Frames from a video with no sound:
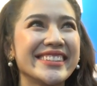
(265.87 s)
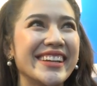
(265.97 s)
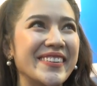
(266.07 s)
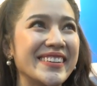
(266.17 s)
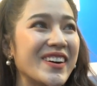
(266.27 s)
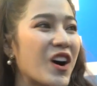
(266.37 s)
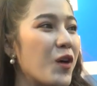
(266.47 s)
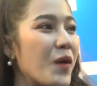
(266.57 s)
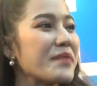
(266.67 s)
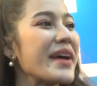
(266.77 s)
เดี๋ยวเดี๋ยวข
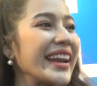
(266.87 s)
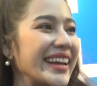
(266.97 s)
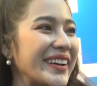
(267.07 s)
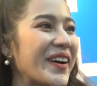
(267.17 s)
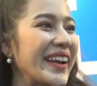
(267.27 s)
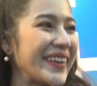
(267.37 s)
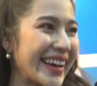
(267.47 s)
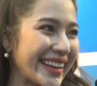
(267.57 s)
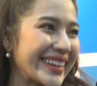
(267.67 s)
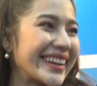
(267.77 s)
อวางแผนกันก่อนแล้
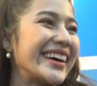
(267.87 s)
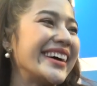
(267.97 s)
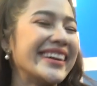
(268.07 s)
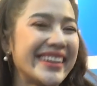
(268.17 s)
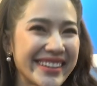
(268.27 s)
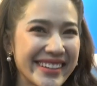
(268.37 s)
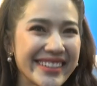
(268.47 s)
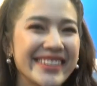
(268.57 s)
วกันแล้วอย่าง